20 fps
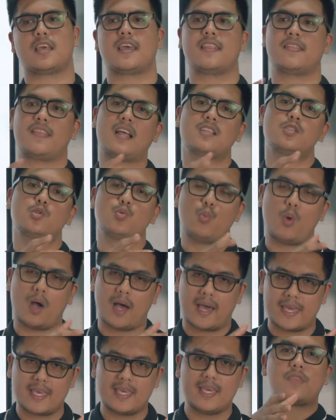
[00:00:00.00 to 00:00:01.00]
and that's
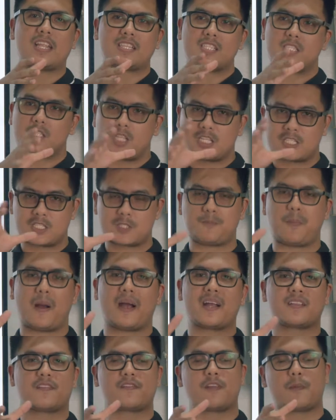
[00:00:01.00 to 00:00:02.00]
why that's that's
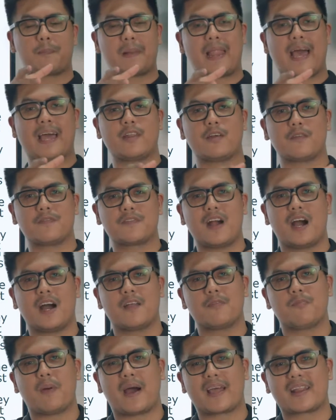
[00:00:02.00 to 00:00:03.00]
part of the plan of
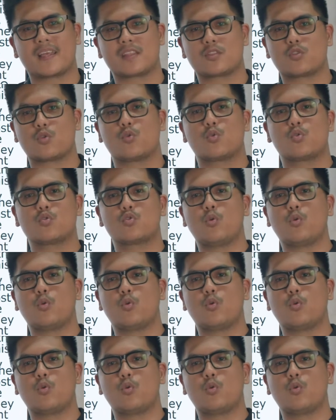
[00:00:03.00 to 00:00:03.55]
God para to